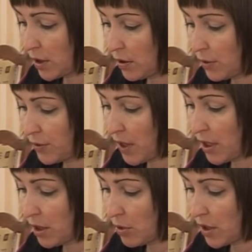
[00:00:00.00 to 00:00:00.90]
в
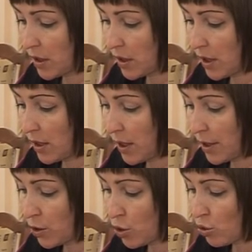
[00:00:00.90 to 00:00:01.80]
третьем
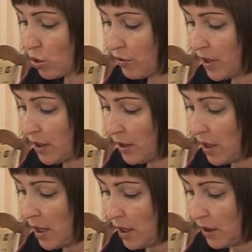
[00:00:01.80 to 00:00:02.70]
стационаре с
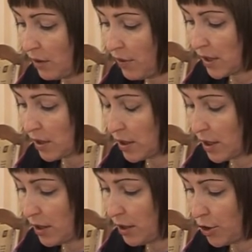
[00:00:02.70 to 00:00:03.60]
ОРВИ
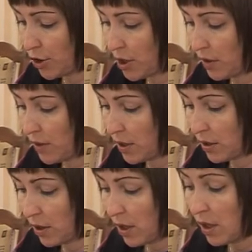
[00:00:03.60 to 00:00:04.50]
21 человек,
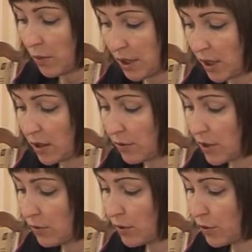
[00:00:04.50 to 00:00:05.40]
понятно,
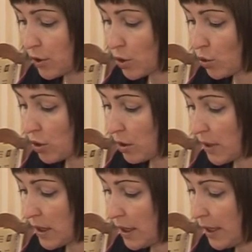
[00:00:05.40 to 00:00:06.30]
все в инфекционном
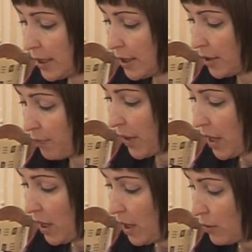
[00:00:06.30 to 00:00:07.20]
отделении
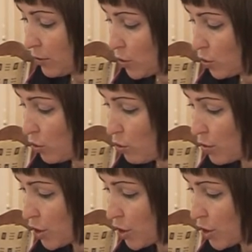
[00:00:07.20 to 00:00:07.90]
в том